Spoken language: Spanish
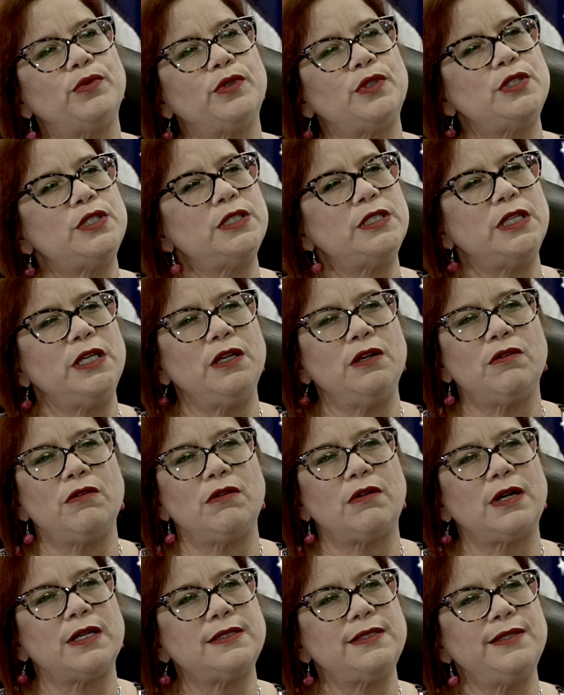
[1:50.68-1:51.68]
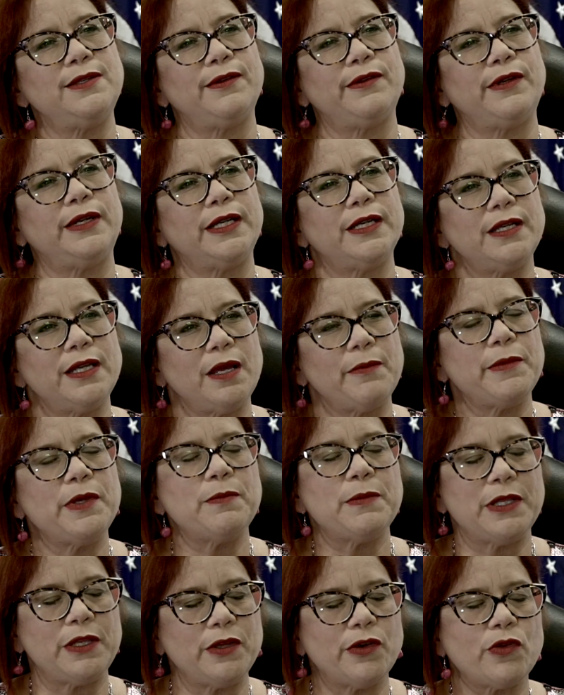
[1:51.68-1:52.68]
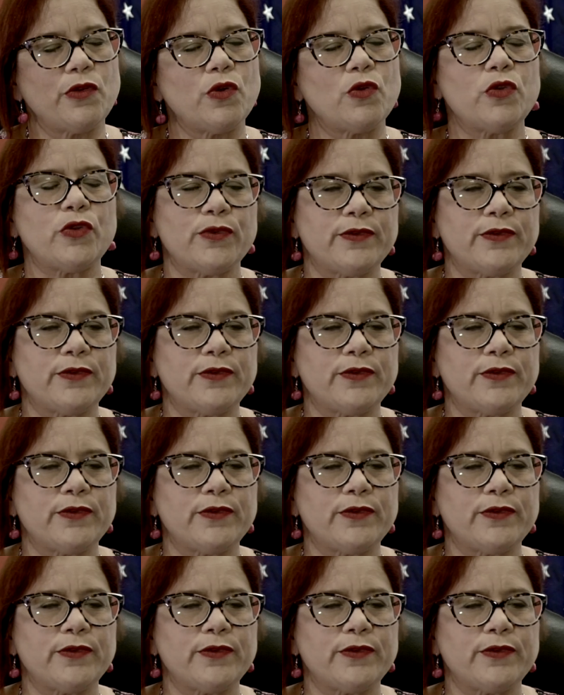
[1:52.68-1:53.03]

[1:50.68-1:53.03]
por cinco ocasiones y a mí me dio dos